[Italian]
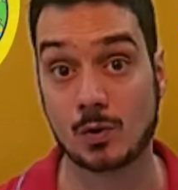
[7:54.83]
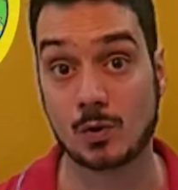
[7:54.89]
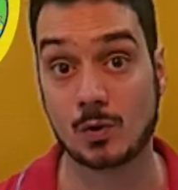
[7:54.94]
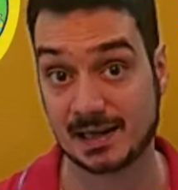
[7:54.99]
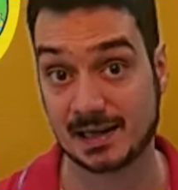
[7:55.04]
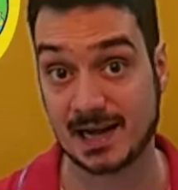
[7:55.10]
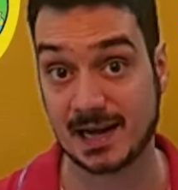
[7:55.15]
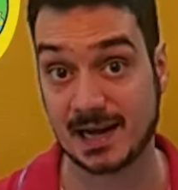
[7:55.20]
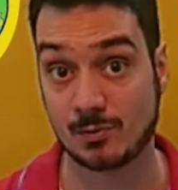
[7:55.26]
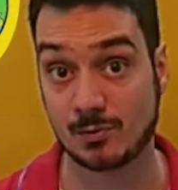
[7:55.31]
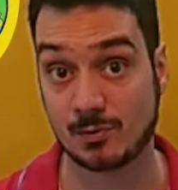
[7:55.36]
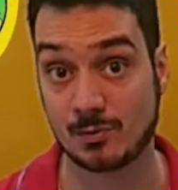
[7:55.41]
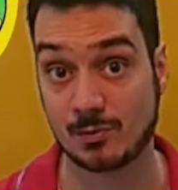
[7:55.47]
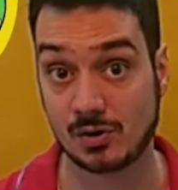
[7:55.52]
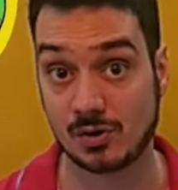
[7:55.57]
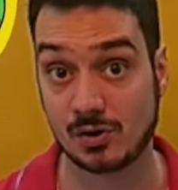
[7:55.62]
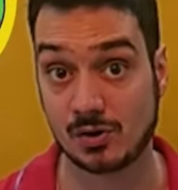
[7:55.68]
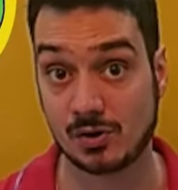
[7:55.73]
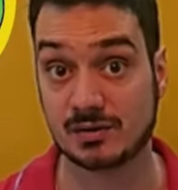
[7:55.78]
parliamo
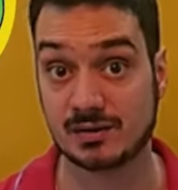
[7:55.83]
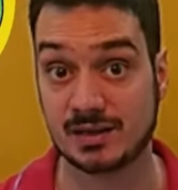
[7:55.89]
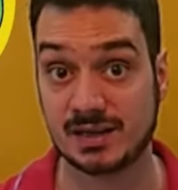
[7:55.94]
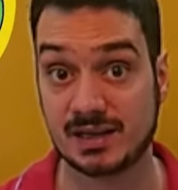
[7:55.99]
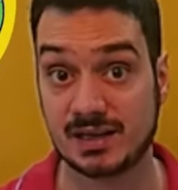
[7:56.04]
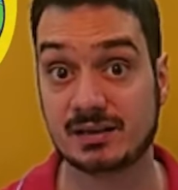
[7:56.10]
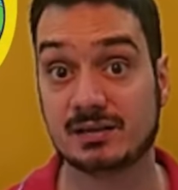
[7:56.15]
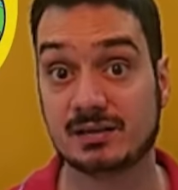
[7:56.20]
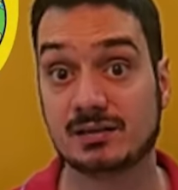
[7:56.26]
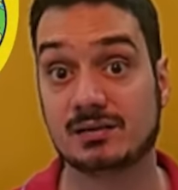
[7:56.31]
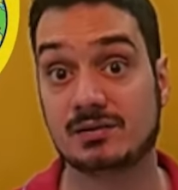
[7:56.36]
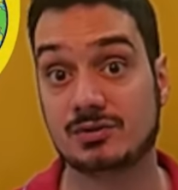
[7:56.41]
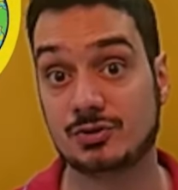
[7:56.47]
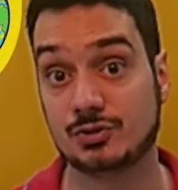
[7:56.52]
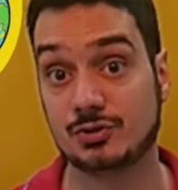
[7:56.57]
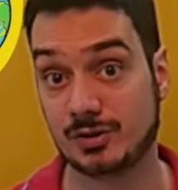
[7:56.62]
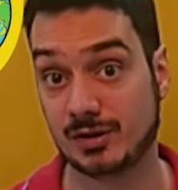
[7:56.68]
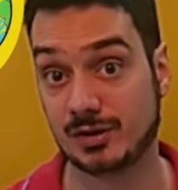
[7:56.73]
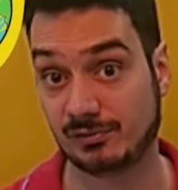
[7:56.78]
però di
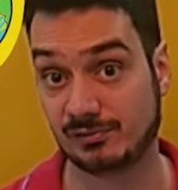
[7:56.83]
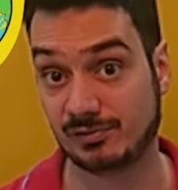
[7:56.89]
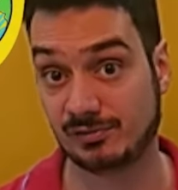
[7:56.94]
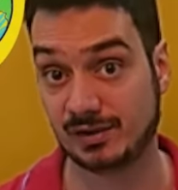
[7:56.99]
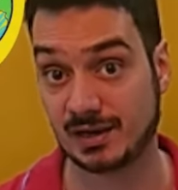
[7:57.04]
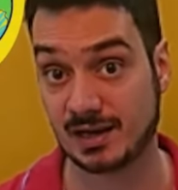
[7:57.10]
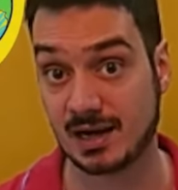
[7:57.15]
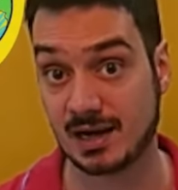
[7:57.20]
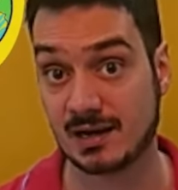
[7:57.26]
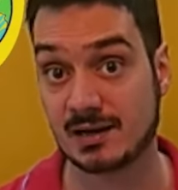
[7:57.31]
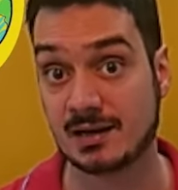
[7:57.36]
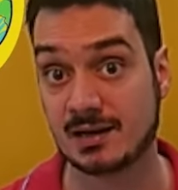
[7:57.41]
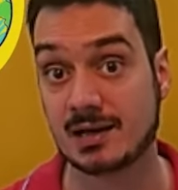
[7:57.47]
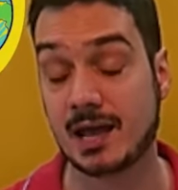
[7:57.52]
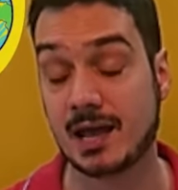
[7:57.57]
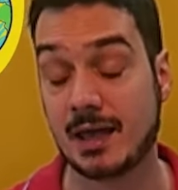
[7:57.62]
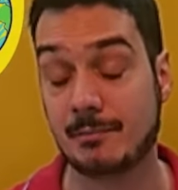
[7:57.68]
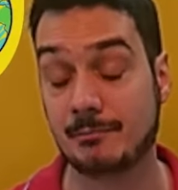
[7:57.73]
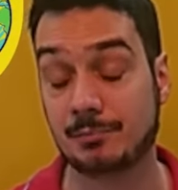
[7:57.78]
geografia
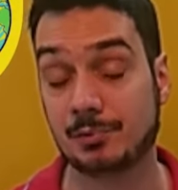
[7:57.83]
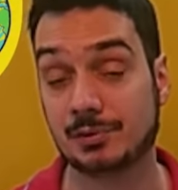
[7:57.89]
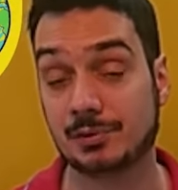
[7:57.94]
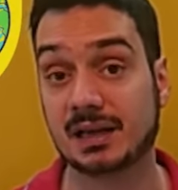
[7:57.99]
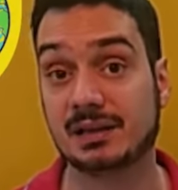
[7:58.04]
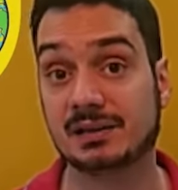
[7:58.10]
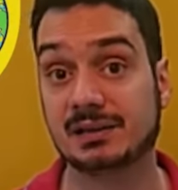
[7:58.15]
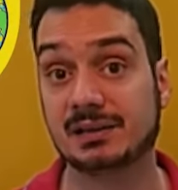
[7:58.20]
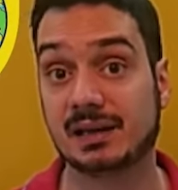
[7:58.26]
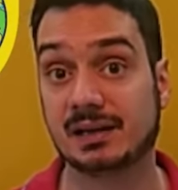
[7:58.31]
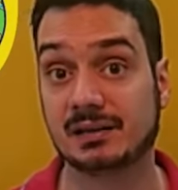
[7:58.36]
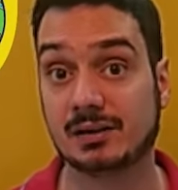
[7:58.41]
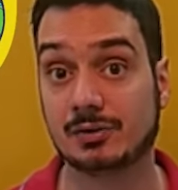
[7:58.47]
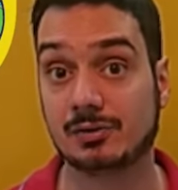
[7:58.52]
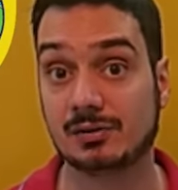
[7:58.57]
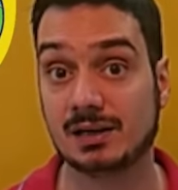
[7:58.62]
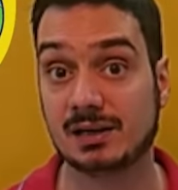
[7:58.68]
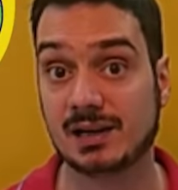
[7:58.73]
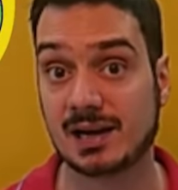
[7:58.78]
è importante
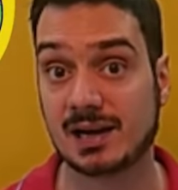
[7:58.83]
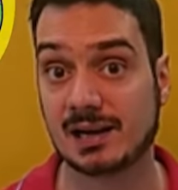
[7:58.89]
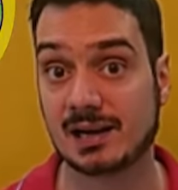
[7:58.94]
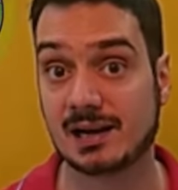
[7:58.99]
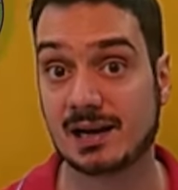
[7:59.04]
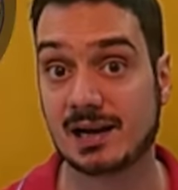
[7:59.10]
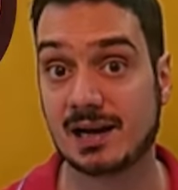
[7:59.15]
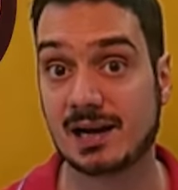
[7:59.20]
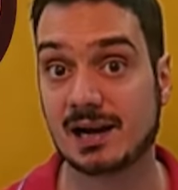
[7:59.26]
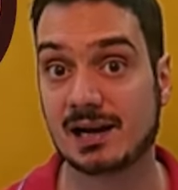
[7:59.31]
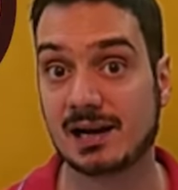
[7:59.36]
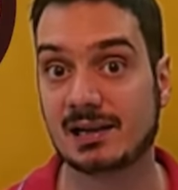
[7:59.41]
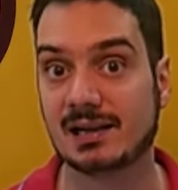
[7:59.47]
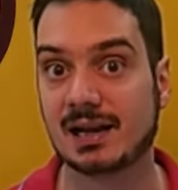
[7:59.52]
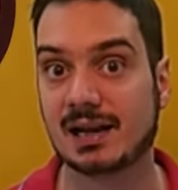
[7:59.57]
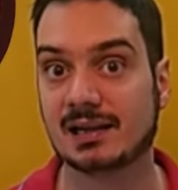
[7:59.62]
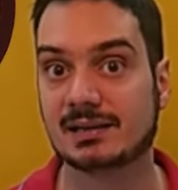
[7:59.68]
anche collegarla alle